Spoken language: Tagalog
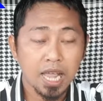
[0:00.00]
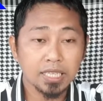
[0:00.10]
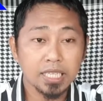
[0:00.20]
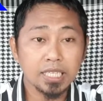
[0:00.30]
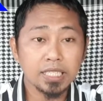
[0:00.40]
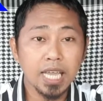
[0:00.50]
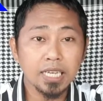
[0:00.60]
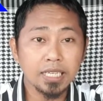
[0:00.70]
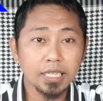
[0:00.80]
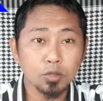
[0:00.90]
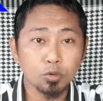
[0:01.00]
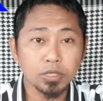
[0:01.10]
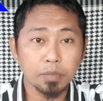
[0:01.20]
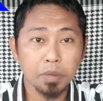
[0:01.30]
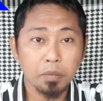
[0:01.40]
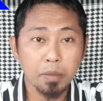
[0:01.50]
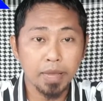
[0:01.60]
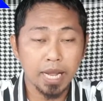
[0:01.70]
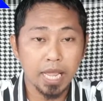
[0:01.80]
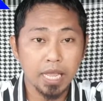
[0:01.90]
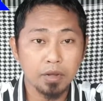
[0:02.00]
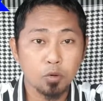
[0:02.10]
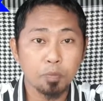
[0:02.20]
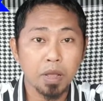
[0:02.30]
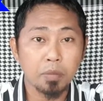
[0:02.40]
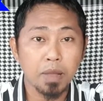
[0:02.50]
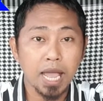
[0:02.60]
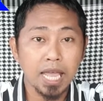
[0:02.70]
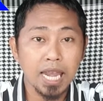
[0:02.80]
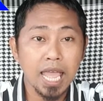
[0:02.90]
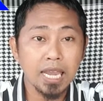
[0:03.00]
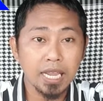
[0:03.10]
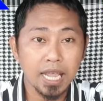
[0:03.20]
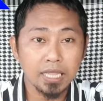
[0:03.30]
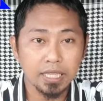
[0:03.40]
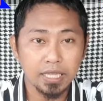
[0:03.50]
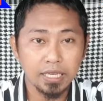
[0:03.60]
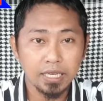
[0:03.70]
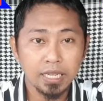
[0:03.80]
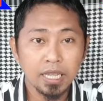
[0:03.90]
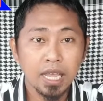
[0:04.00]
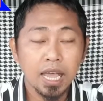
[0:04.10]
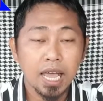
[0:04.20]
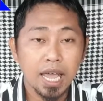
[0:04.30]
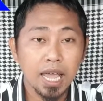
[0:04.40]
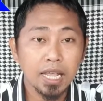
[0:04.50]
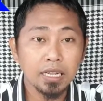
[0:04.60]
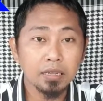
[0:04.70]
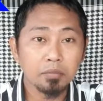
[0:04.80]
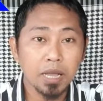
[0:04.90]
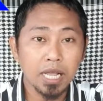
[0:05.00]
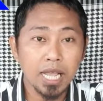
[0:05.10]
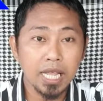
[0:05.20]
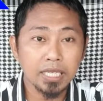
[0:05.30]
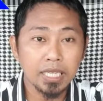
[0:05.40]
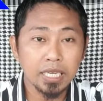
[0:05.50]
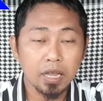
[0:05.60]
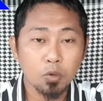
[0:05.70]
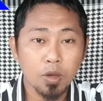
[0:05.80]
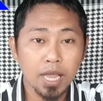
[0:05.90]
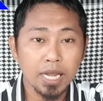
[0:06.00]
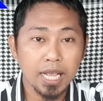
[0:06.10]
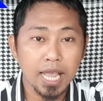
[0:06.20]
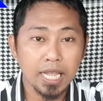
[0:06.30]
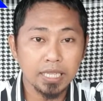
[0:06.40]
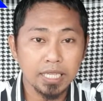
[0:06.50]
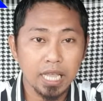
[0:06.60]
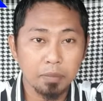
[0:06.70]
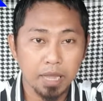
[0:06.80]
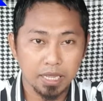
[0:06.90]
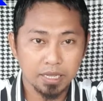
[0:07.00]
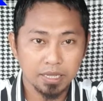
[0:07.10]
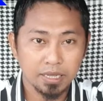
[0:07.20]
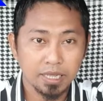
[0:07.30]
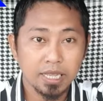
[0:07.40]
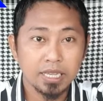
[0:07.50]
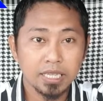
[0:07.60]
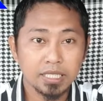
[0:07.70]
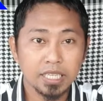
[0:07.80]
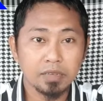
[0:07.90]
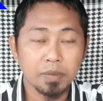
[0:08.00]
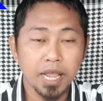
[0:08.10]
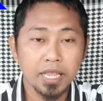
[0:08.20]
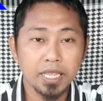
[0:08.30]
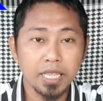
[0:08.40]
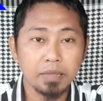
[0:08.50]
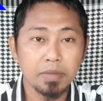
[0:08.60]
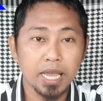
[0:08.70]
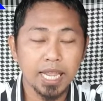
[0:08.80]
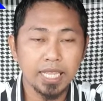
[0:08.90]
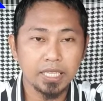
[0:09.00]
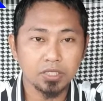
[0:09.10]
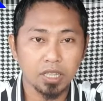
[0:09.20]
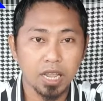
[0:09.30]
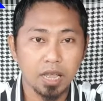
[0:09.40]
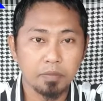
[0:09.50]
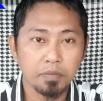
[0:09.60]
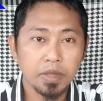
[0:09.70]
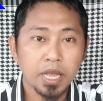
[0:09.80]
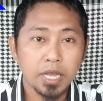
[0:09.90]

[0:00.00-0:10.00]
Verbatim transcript: At isa rin ito sa pamamaraan upang maalala natin ang mga ginawa ng ating ama na si Ibrahim alayhi salam